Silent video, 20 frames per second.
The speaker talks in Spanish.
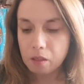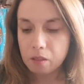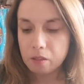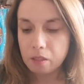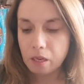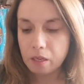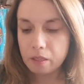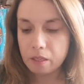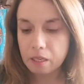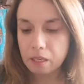
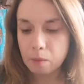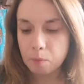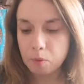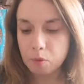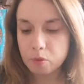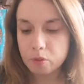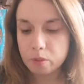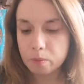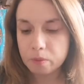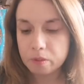ya que la
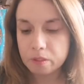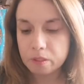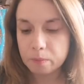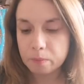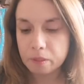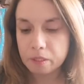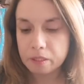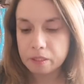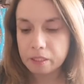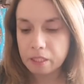próxima
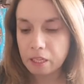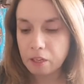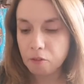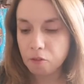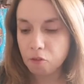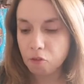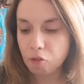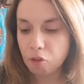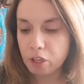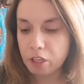semana
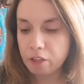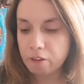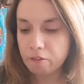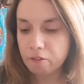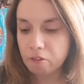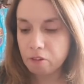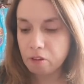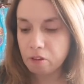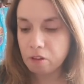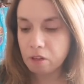
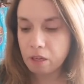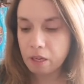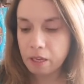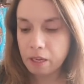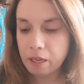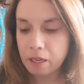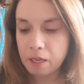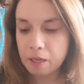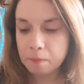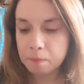vuelvo
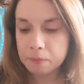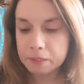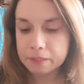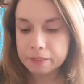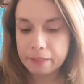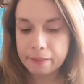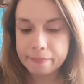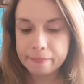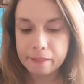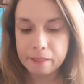a mis
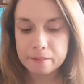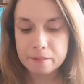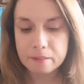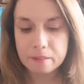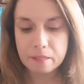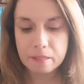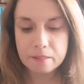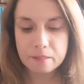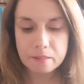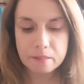
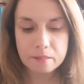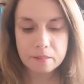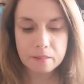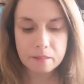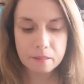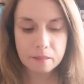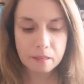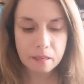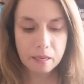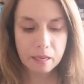andanzas,
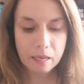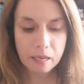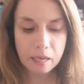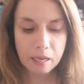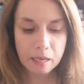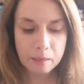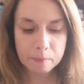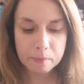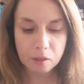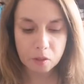
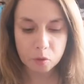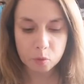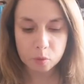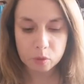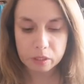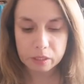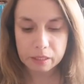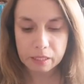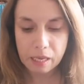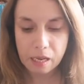a mi
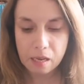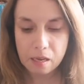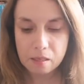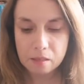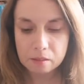rutina.